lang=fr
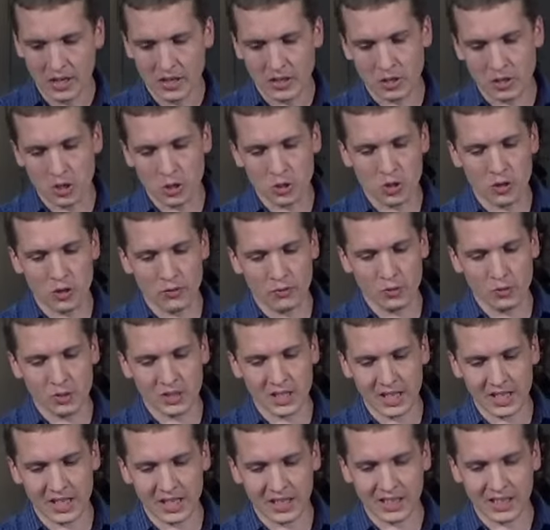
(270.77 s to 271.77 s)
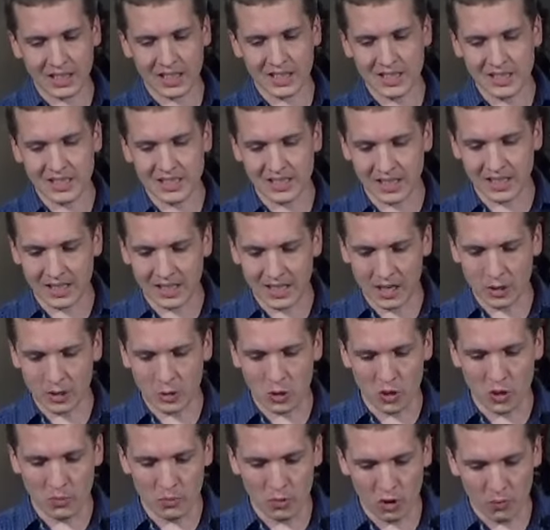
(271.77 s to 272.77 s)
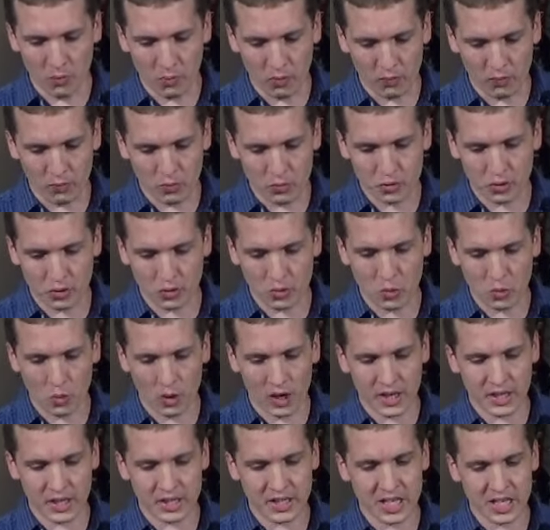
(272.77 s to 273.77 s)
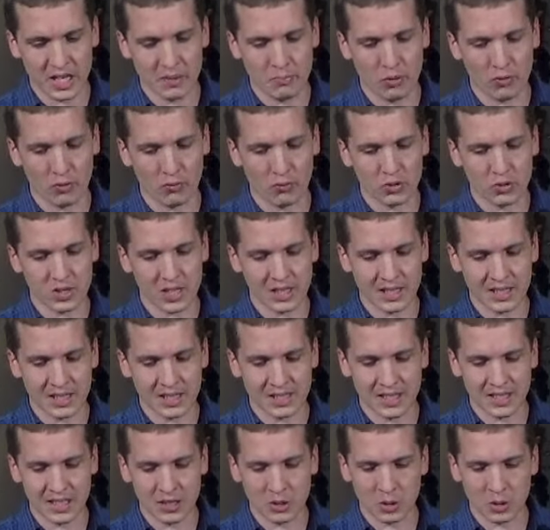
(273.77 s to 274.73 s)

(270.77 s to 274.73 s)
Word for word: que je vous ai écrit ces quelques mots pour vous encourager et pour vous attester